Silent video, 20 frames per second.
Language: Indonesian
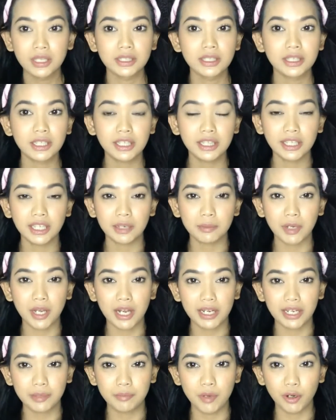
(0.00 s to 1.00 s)
jadi ketika
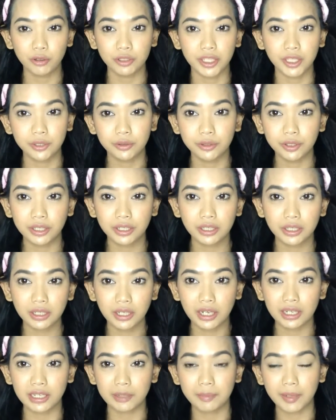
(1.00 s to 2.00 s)
kalian mau tidur
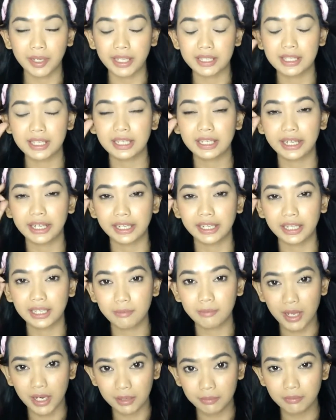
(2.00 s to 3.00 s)
kalian pakai skincare ini
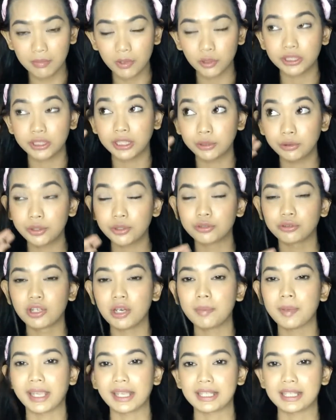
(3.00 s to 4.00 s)
malam mau tidur
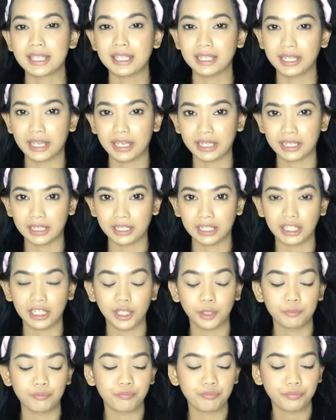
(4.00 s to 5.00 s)
juga pakai skincare ini
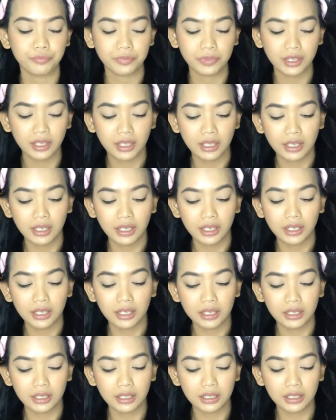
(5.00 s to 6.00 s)

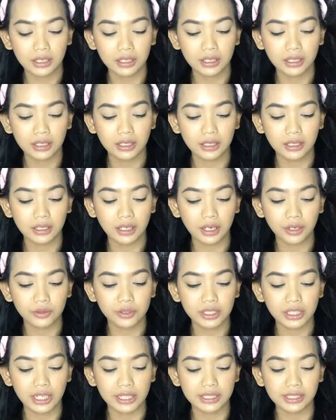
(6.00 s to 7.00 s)
uh,
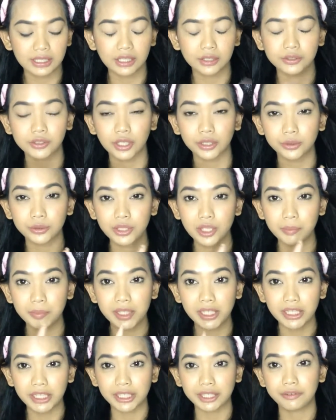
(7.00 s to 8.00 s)
aku jelasin satu-satu
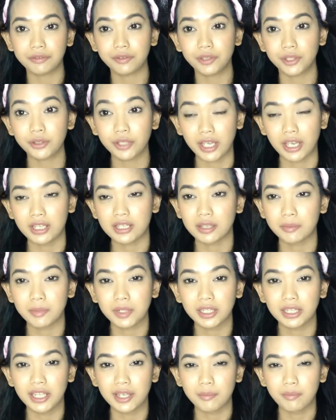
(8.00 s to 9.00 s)
sambil nge-review ya
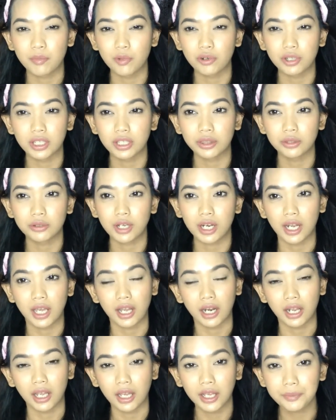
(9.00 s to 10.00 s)
sambil demo gitu
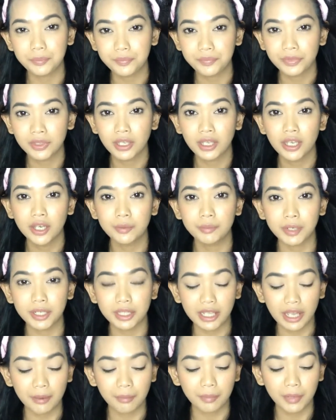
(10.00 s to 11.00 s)
lah
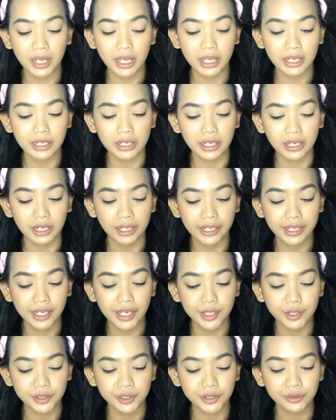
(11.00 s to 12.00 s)
pertama adalah
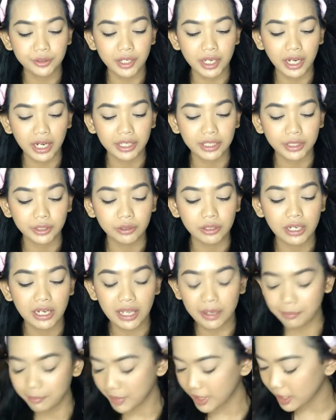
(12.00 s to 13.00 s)
yang harus digunakan itu
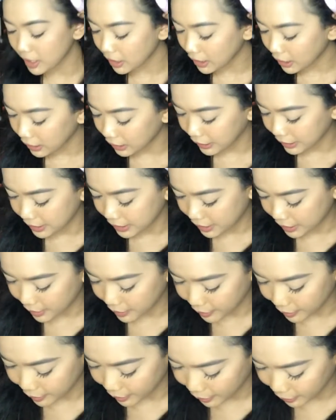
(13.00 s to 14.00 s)
adalah milk
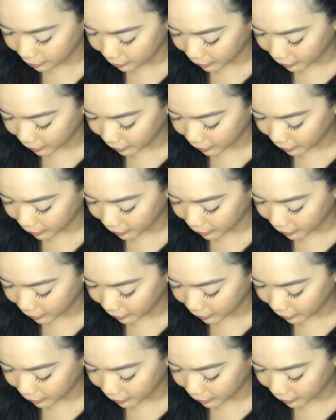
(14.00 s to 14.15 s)
cleanser